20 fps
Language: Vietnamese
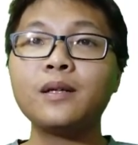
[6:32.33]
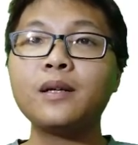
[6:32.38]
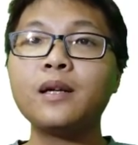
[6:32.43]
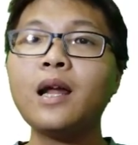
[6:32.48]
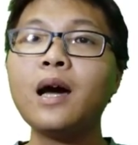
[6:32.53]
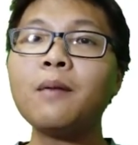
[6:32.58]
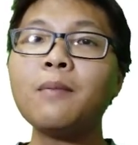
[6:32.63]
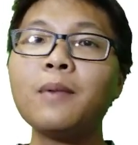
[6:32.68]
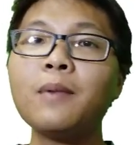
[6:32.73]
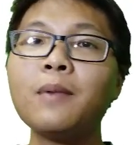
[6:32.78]

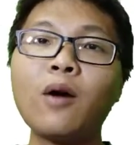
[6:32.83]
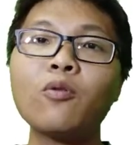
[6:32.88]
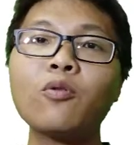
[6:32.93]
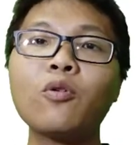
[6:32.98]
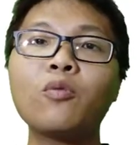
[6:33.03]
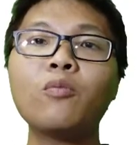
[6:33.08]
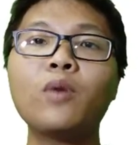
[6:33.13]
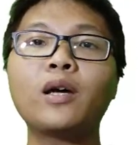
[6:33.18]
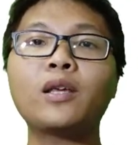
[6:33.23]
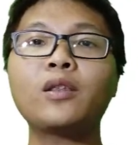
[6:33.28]
nếu mà không
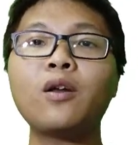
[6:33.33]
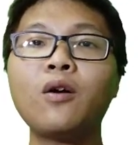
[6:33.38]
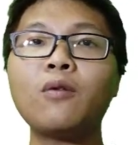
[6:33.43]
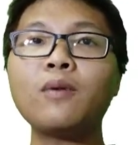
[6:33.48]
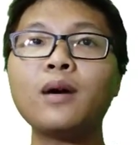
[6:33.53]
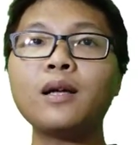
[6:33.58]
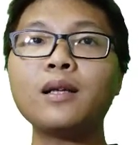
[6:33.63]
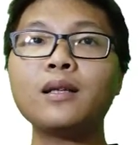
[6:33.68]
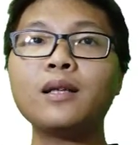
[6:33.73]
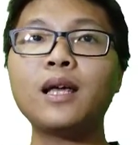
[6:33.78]
chuẩn bị
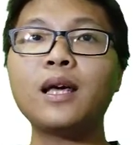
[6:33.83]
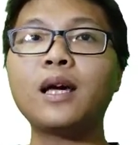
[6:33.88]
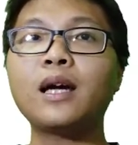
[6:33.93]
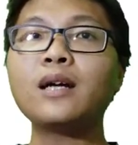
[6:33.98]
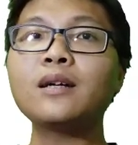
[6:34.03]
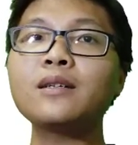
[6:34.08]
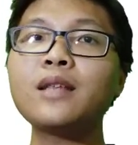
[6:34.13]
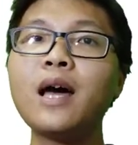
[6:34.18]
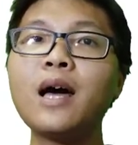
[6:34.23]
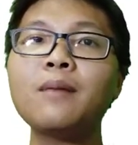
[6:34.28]
tốt á, thì
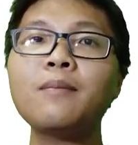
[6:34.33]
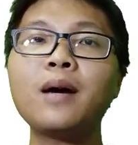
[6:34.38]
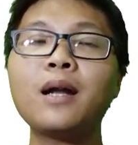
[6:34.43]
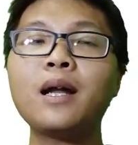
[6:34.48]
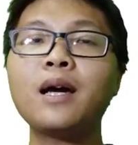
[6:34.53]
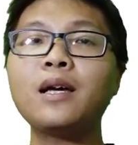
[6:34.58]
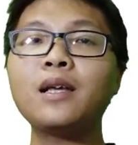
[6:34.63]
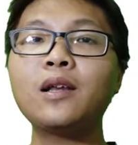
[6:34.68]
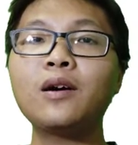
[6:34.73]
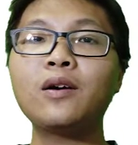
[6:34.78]
cứ thế mà
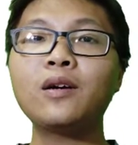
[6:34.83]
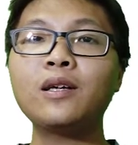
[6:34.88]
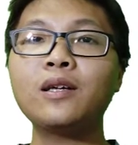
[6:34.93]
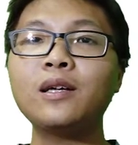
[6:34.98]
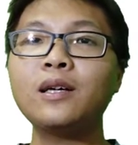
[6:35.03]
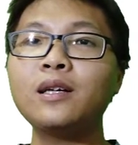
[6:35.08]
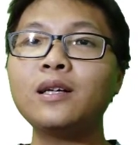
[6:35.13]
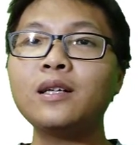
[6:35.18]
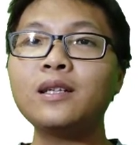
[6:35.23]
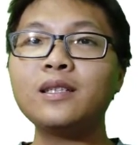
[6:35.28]
đi thôi
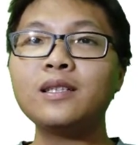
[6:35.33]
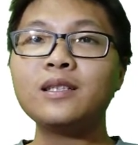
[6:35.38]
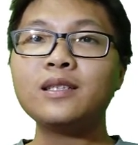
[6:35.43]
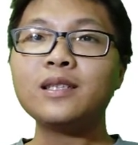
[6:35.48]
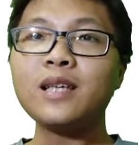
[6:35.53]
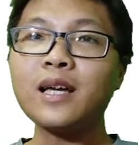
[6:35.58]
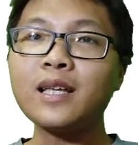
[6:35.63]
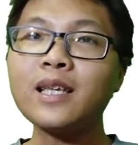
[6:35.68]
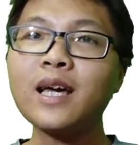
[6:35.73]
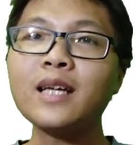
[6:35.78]

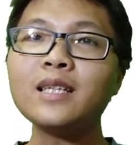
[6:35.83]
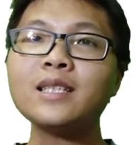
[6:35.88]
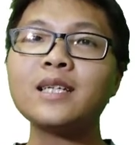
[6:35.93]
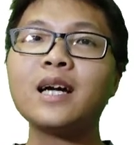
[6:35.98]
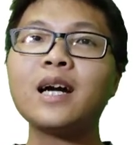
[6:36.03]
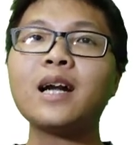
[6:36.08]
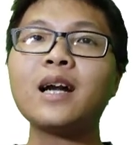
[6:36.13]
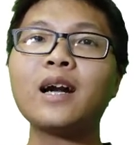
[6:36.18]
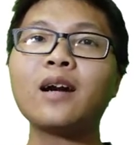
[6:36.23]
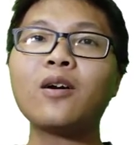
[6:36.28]
chắc chắn
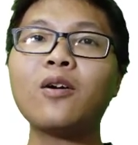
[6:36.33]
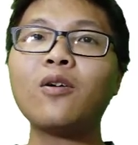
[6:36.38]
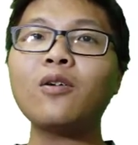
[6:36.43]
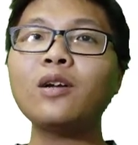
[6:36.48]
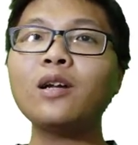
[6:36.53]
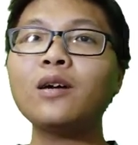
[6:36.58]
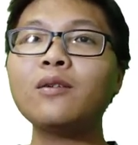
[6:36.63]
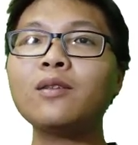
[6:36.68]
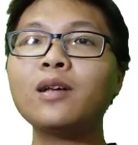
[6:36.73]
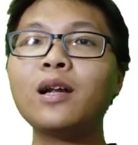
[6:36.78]
sẽ có rắc
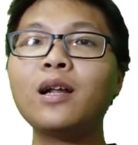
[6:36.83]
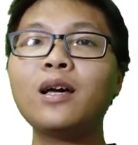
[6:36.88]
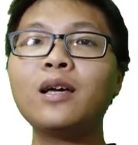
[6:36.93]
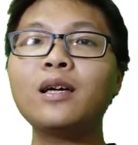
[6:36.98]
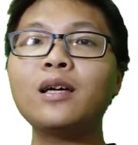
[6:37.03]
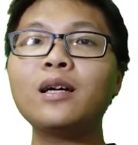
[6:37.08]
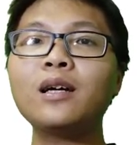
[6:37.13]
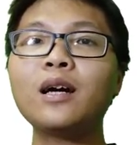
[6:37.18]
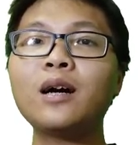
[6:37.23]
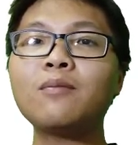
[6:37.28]
rối nếu ta
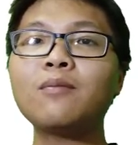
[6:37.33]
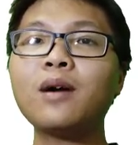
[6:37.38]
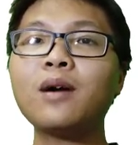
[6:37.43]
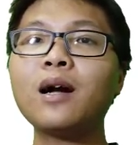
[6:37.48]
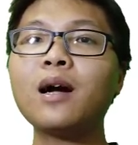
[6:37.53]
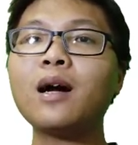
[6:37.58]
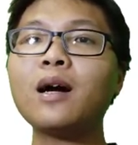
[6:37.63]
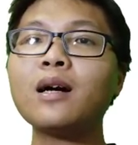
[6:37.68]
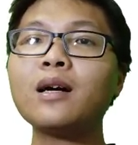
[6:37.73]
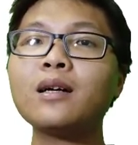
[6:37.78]
đi không
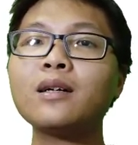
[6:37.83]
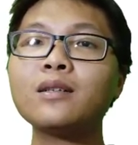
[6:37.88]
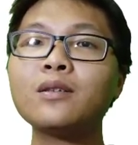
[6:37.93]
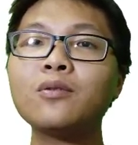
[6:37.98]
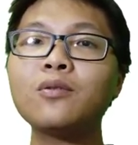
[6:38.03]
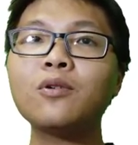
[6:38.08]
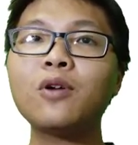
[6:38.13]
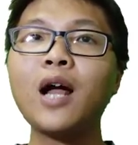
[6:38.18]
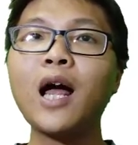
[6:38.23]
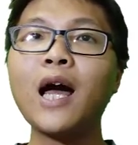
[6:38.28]
có
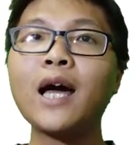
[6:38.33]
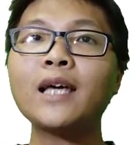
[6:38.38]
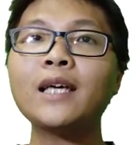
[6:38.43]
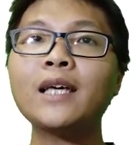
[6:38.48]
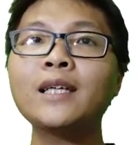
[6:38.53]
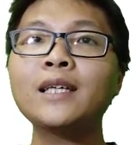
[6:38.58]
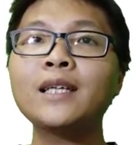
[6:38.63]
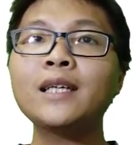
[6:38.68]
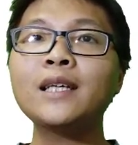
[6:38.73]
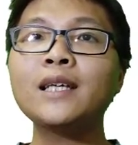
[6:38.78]
tour guide
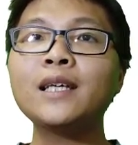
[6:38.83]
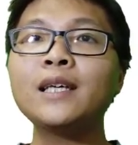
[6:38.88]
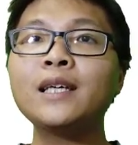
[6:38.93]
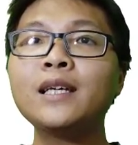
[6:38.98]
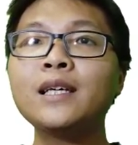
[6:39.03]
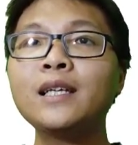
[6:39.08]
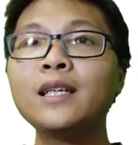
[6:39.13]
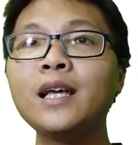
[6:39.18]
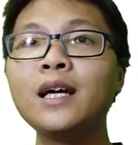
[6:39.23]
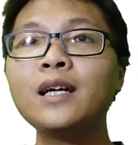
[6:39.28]

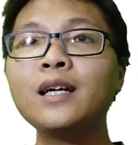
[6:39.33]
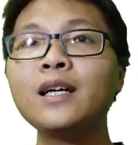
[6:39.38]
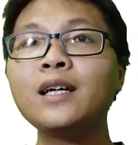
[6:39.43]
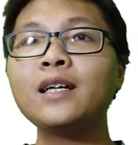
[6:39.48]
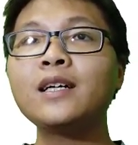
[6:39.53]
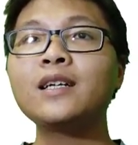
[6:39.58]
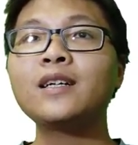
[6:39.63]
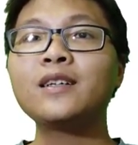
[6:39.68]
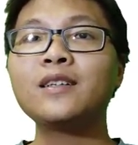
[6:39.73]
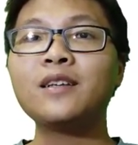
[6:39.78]
nhưng
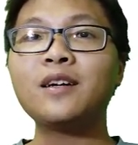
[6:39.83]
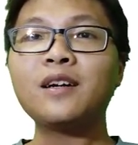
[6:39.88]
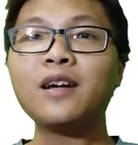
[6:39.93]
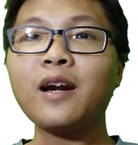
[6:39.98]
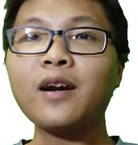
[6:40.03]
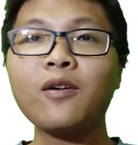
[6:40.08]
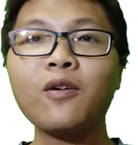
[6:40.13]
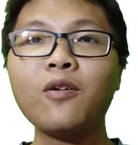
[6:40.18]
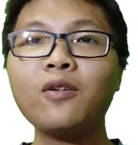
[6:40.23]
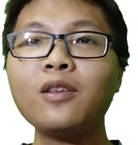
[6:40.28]
những
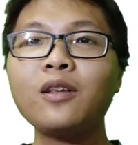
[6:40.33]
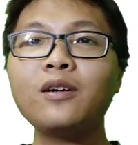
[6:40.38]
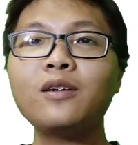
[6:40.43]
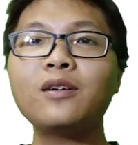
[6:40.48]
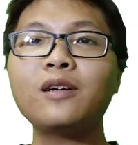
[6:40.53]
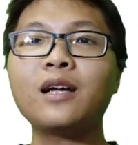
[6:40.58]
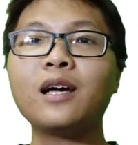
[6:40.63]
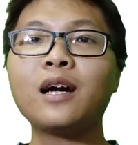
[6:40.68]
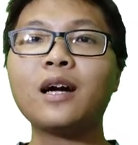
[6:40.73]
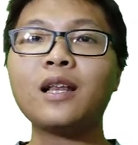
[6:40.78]
rắc rối
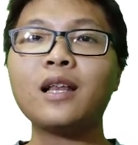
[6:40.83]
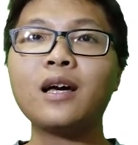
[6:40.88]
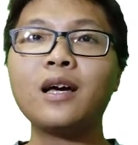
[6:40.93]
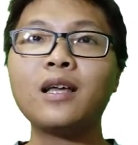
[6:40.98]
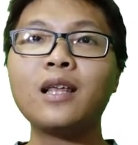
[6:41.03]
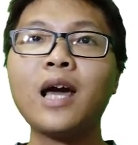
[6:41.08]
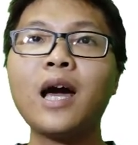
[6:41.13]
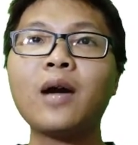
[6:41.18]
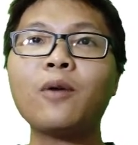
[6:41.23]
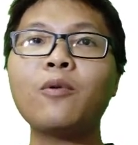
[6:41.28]
thường là có thể
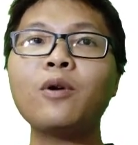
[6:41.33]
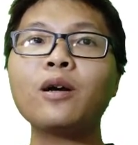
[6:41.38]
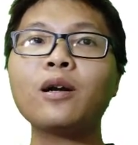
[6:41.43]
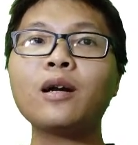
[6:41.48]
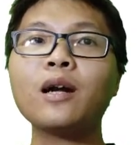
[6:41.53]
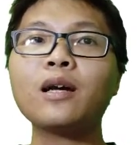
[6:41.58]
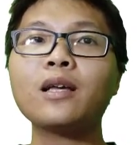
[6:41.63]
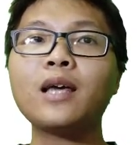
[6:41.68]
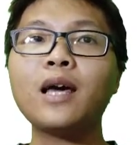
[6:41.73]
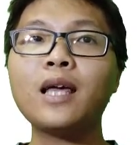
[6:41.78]
giải quyết
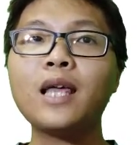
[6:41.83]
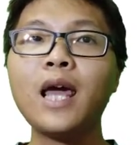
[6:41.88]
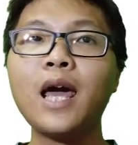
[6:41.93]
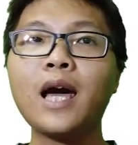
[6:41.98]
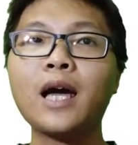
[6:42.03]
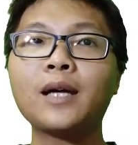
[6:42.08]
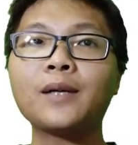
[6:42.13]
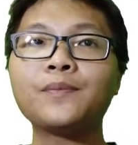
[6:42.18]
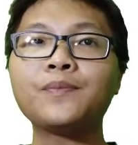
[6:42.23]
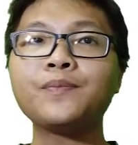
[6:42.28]
rất dễ
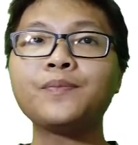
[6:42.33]
dàng